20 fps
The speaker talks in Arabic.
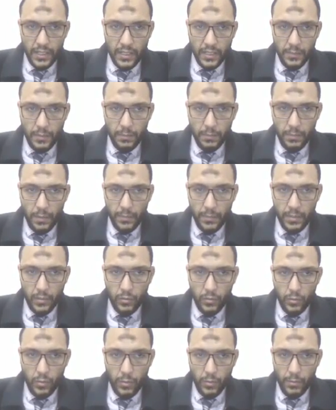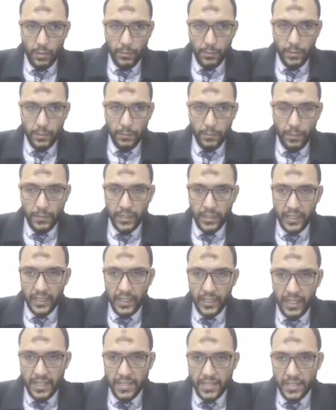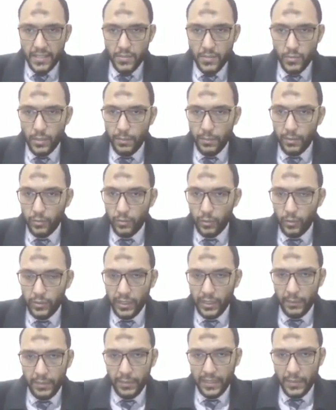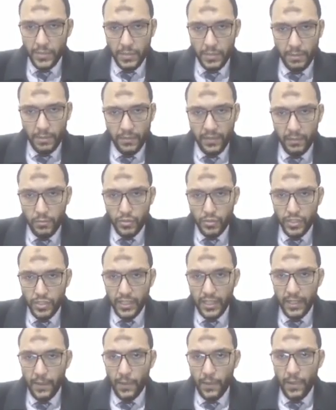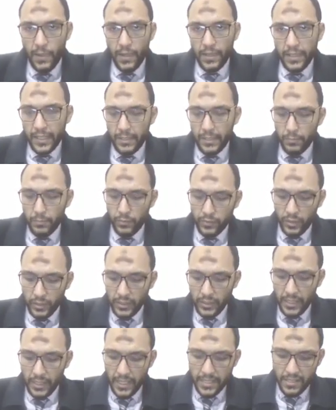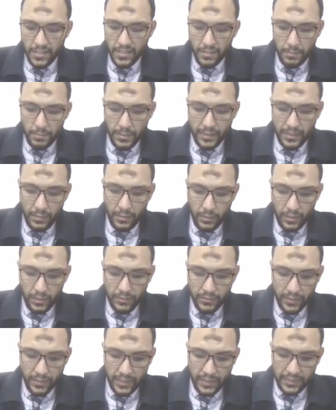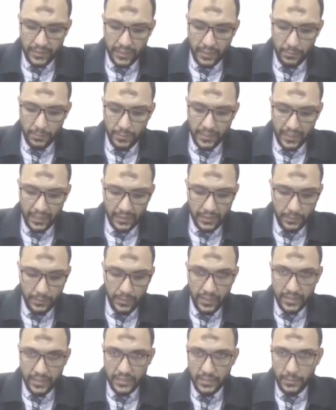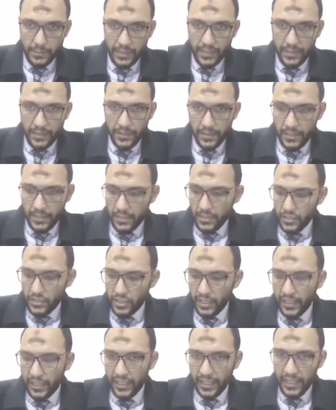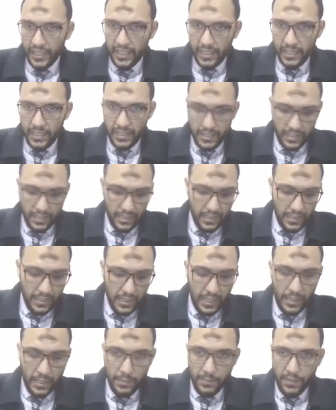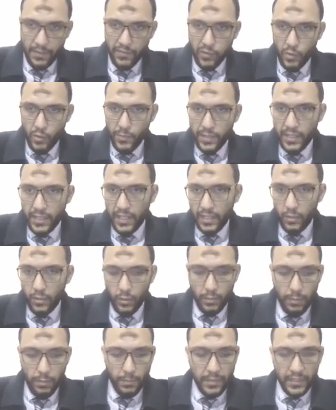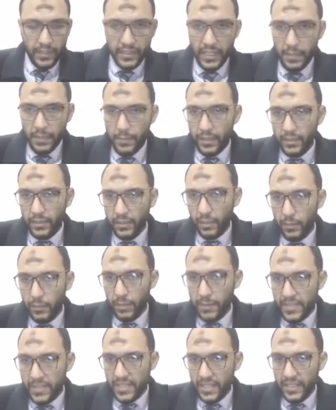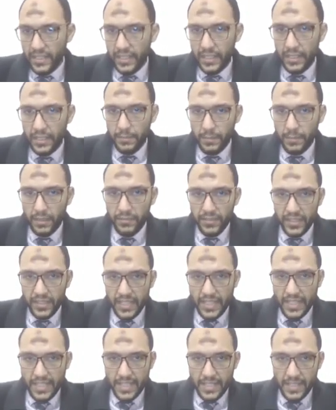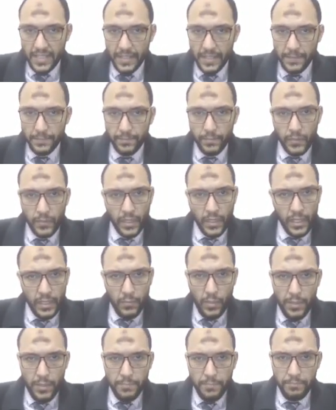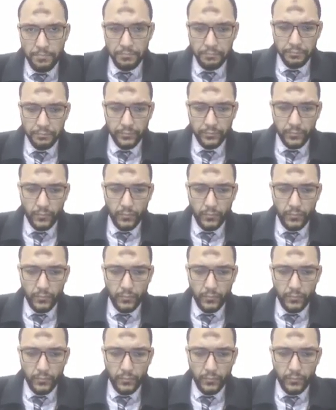انادي آه، من بابليك وجوه بابليك الاقي اسيتس وده برضه لو انت عملتها مش هيبقى فيها مشكله لكن المفترض ان انا عايز اظبط دوت في الاعدادات بتاعتي بحيث يبقى شغال ان انا مفهوم ان انا جوه البابليك دايما طالما انا بستدعي ملفات اساسيه المهم